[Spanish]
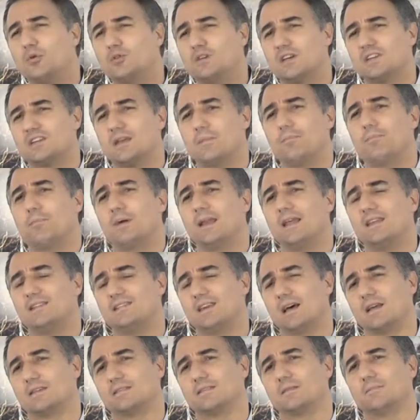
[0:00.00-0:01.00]
muchas
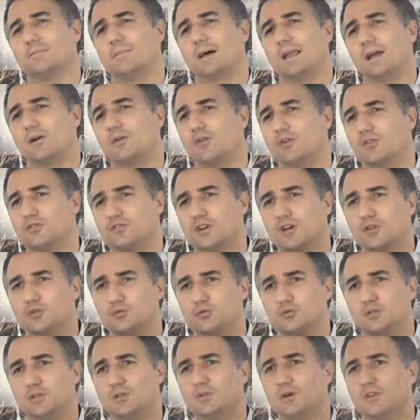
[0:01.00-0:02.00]
empresas para conocer
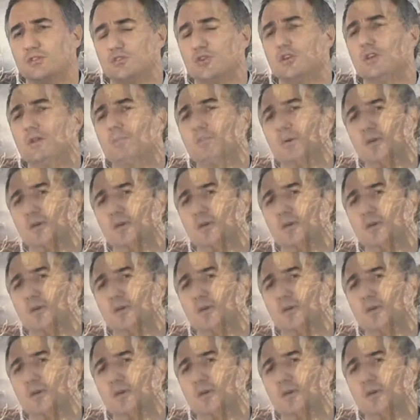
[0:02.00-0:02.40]
su situación y